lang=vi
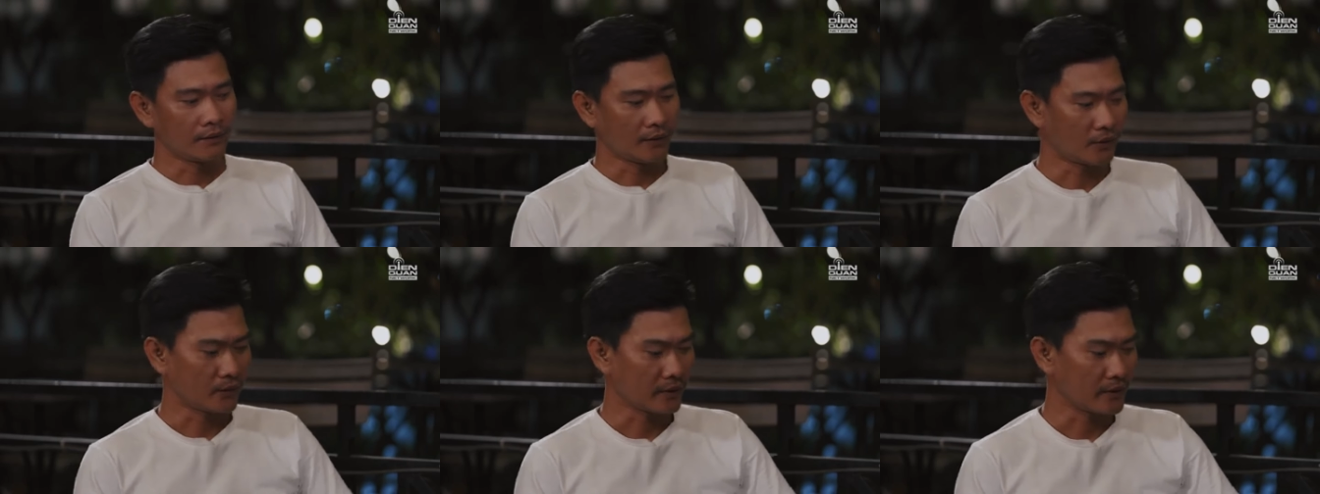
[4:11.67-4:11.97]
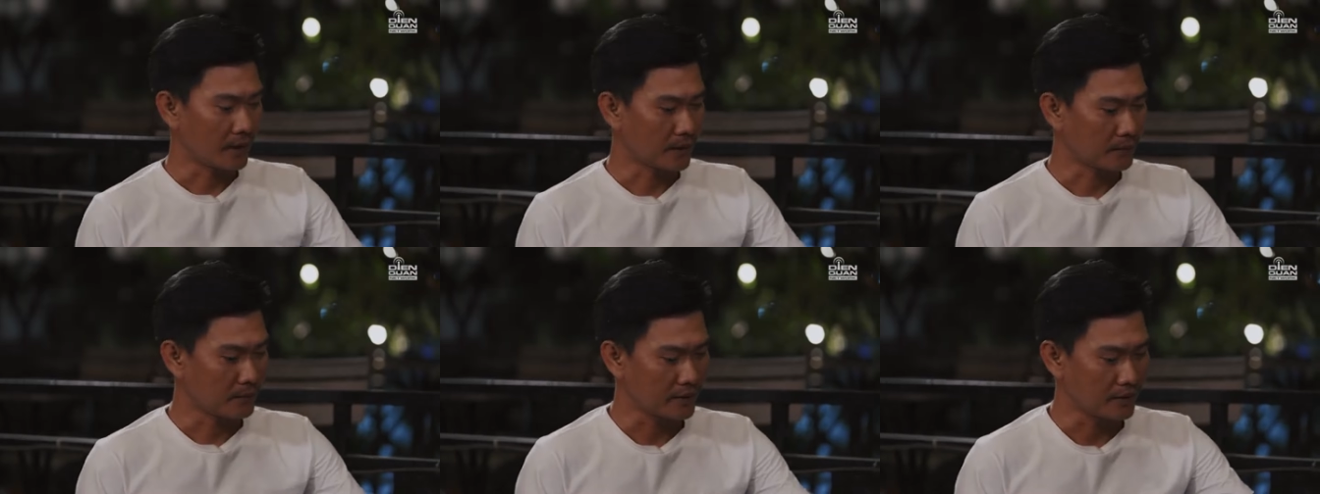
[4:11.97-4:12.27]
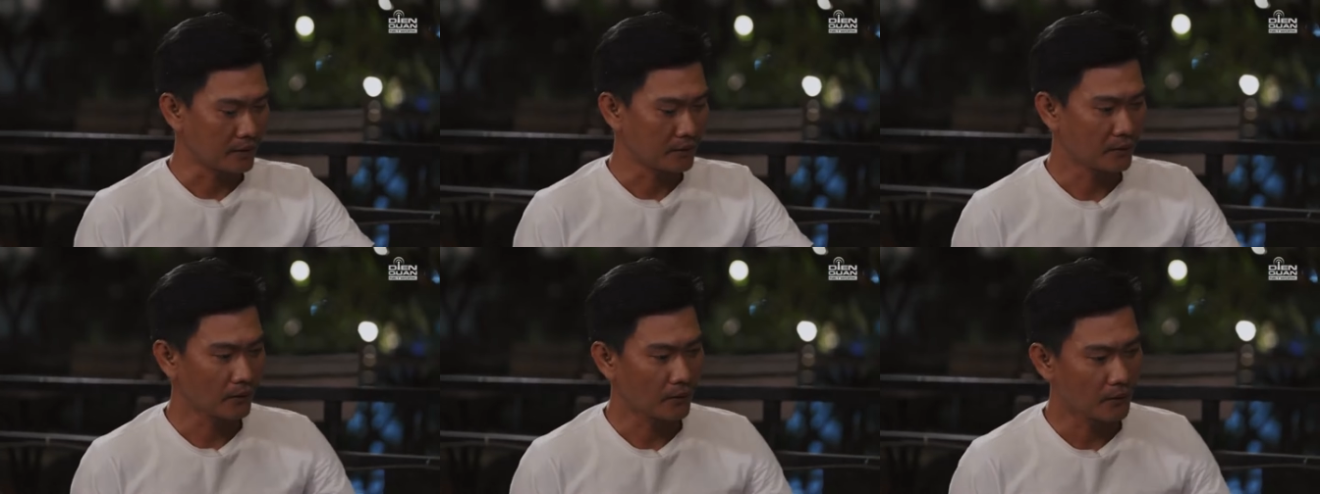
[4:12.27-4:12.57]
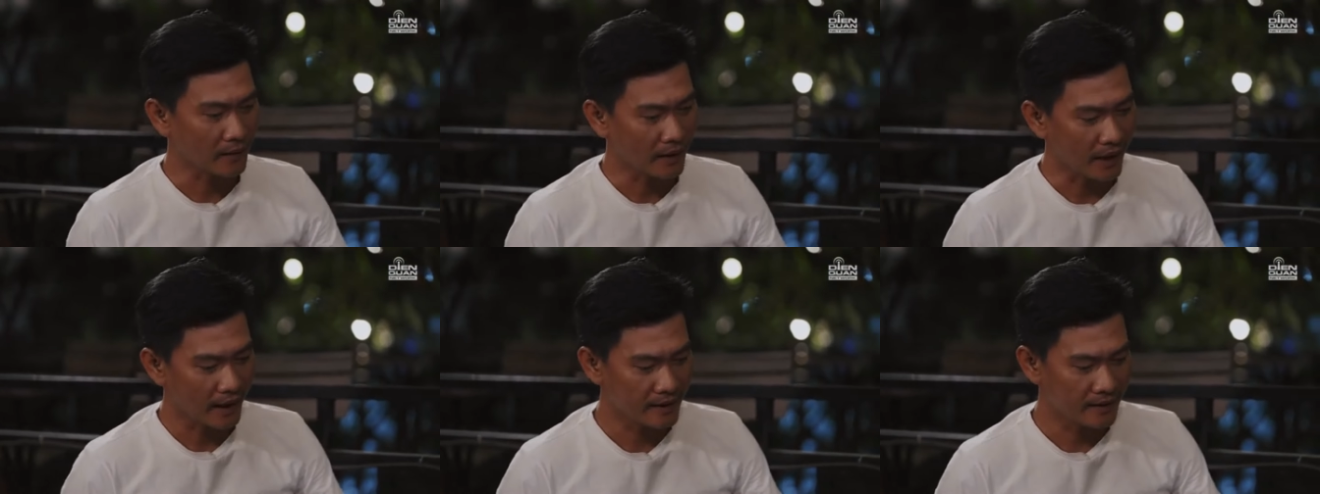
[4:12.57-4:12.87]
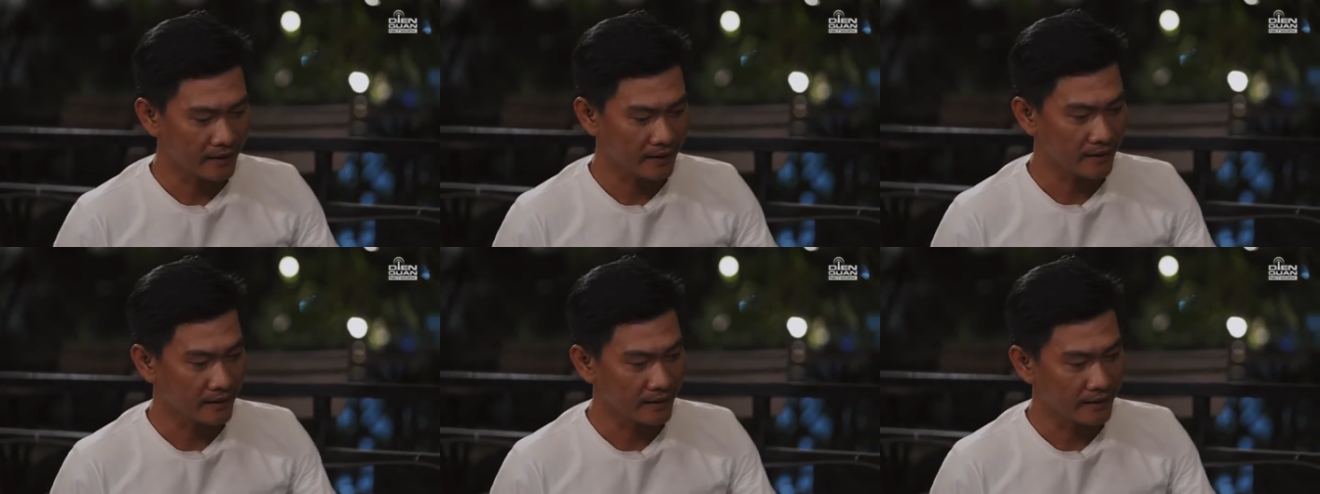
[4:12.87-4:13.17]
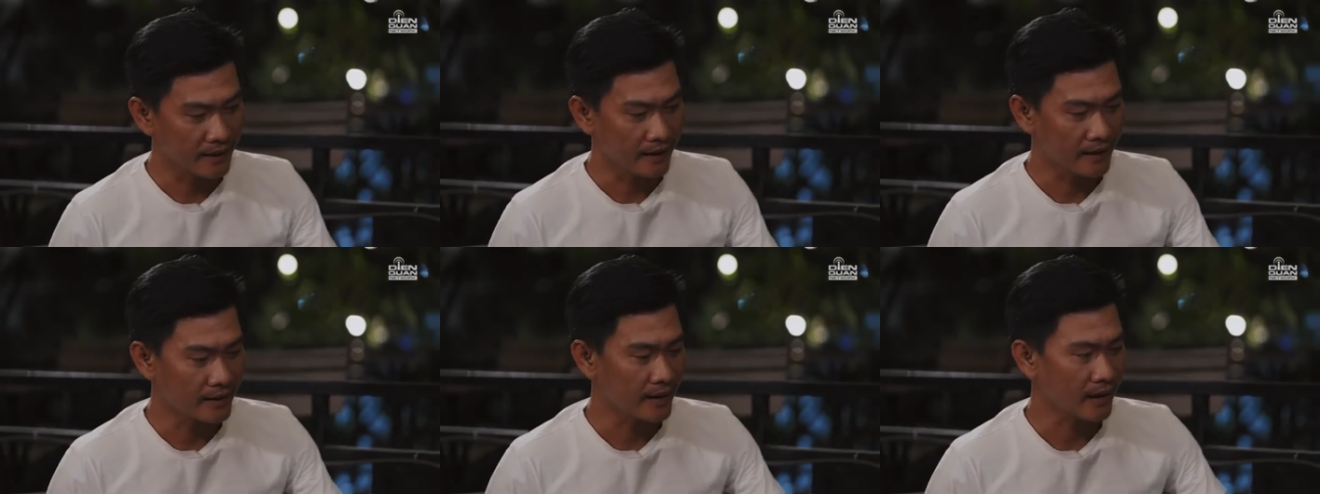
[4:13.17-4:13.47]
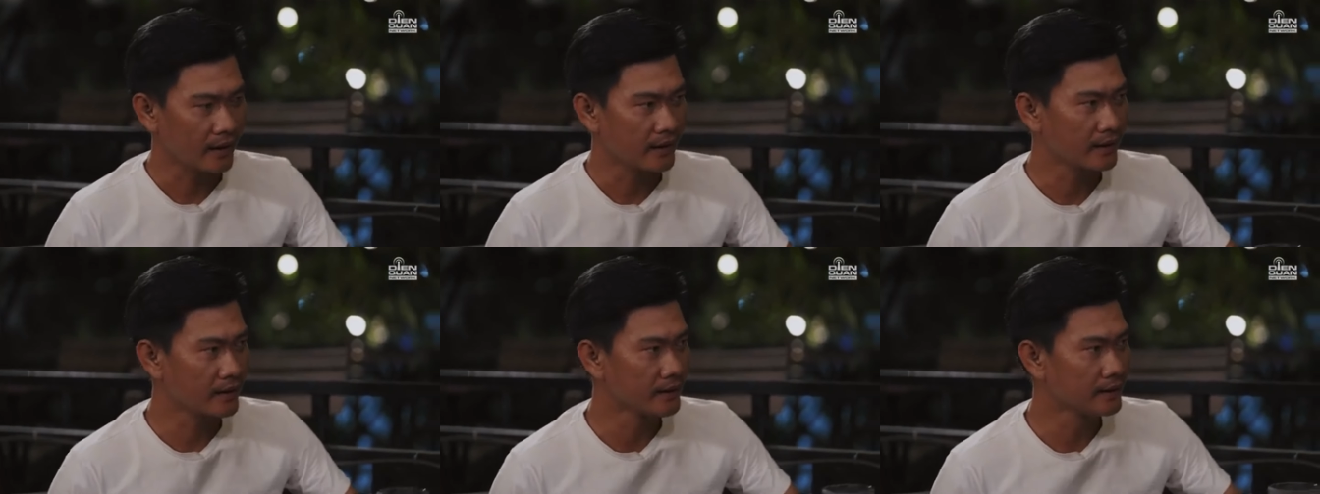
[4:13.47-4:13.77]
Thôi vợ mày vợ có uống cái đi về
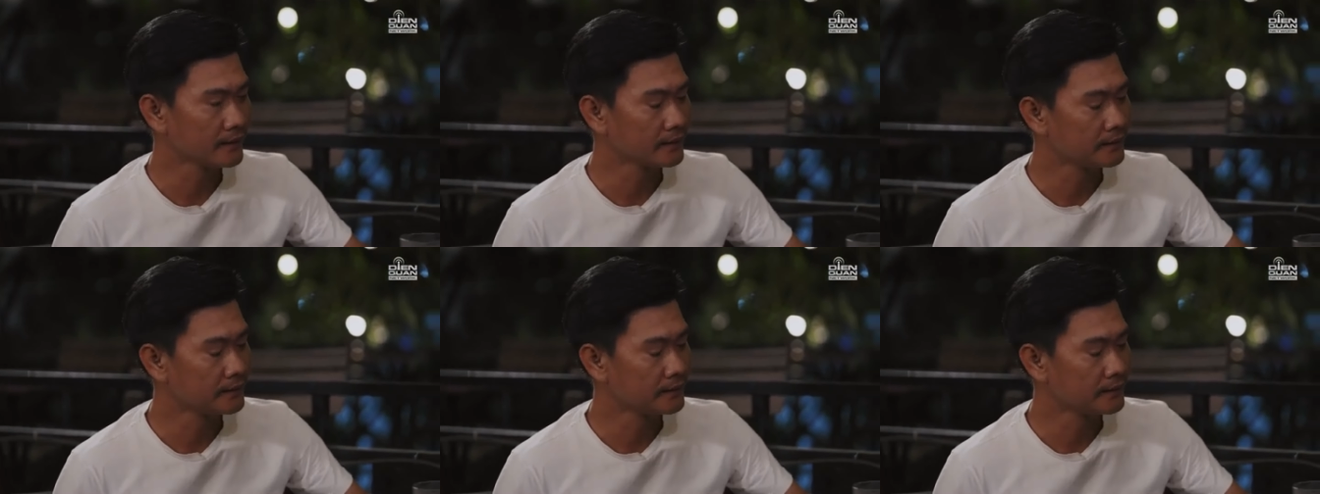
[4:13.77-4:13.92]
vợ đi.